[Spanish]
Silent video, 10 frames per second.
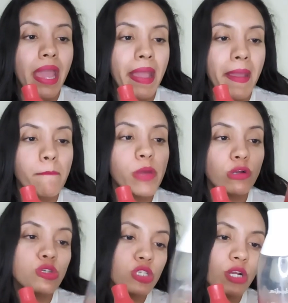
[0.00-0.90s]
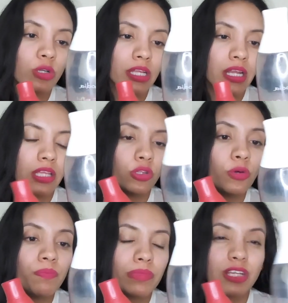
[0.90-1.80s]
eh, pero yo sigo
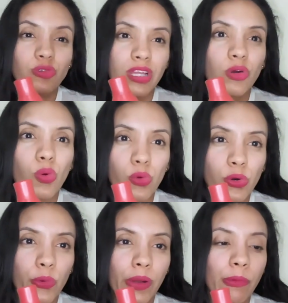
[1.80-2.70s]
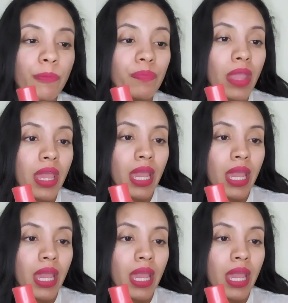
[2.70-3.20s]
teniendo, de hecho tengo uno nuevo.